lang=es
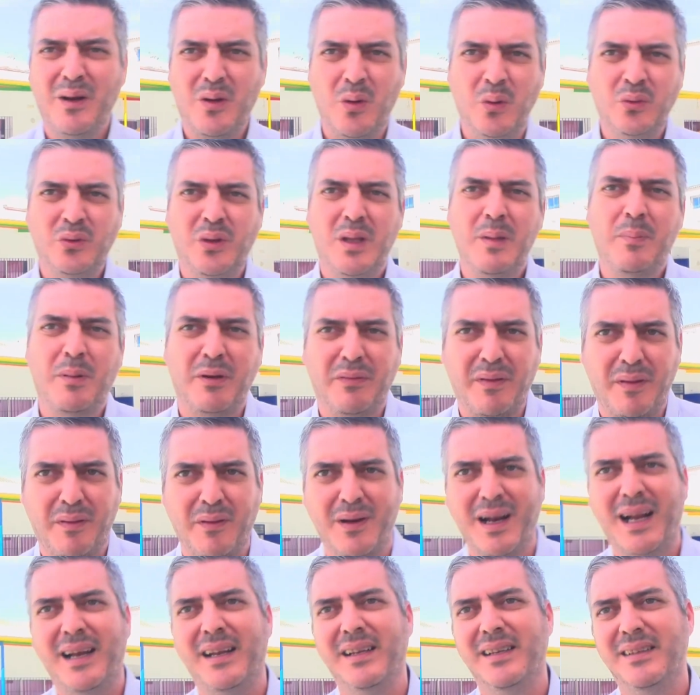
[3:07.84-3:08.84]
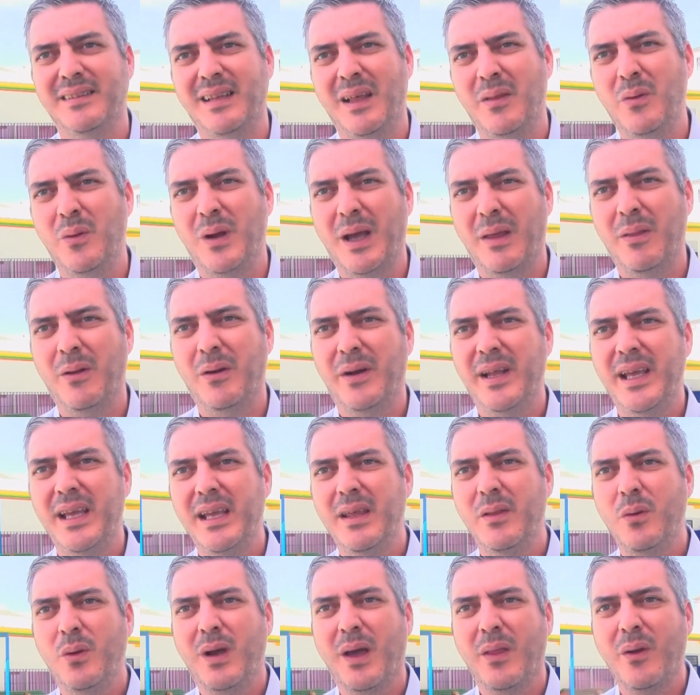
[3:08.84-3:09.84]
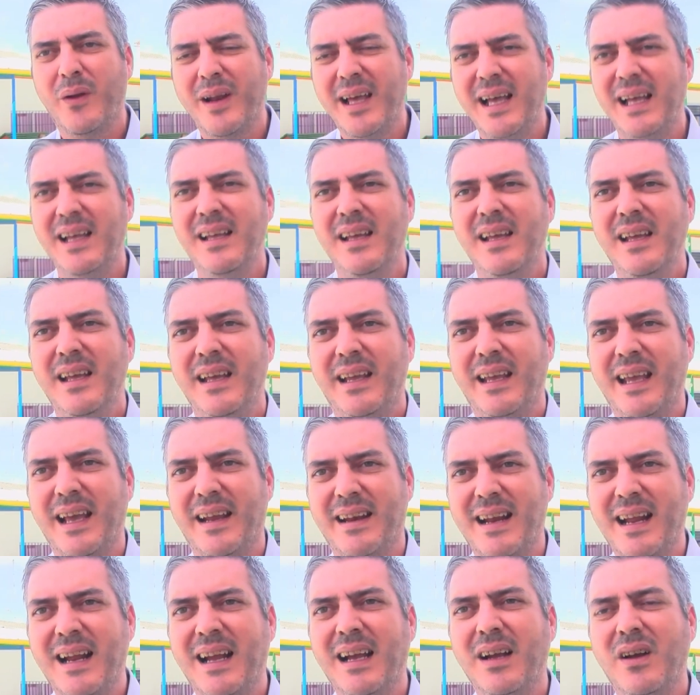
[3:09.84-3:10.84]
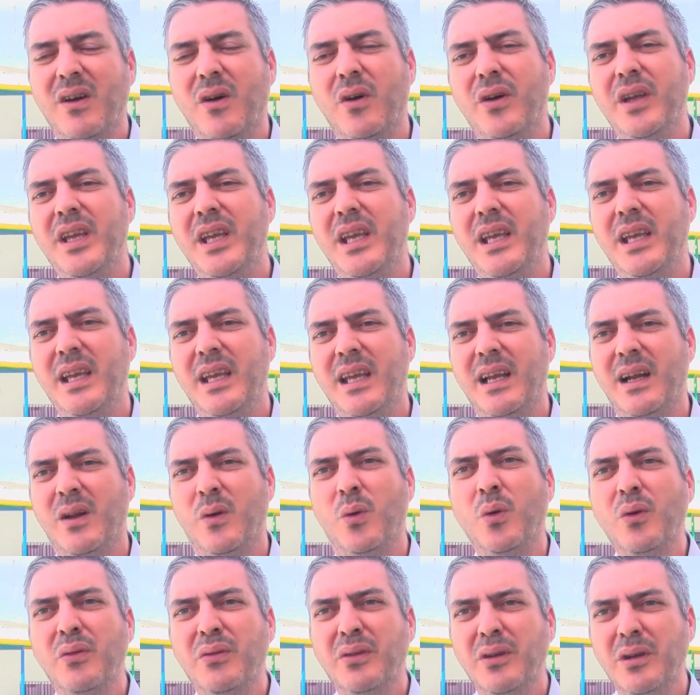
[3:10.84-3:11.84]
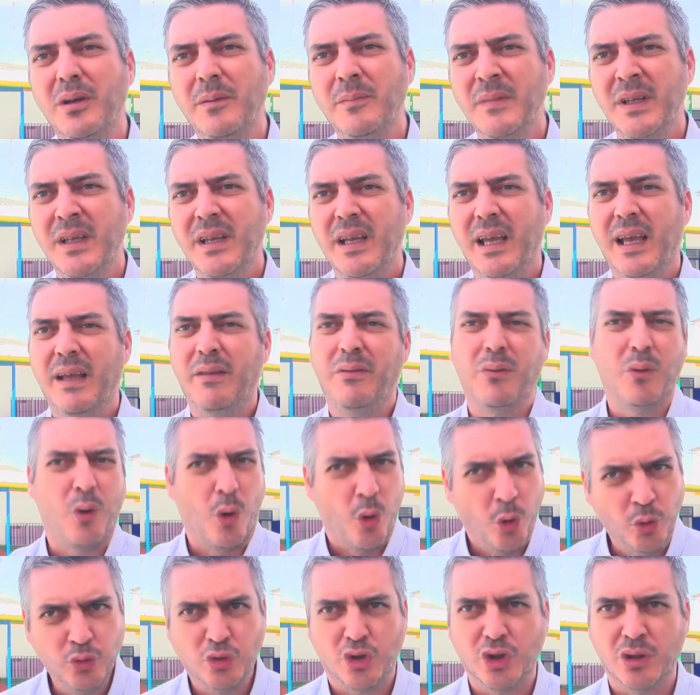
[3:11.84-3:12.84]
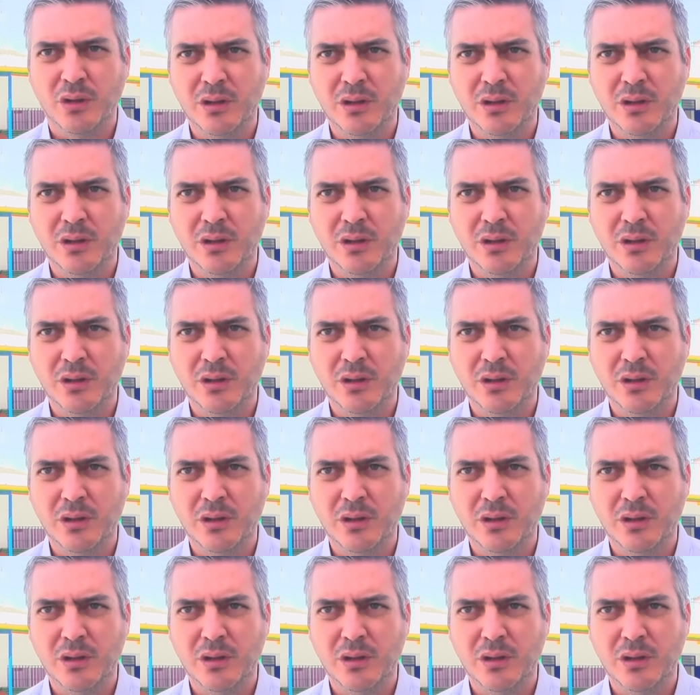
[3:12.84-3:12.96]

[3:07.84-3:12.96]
al conjunto de profesionales de educadores y educadoras que arrancan hoy el curso en su conjunto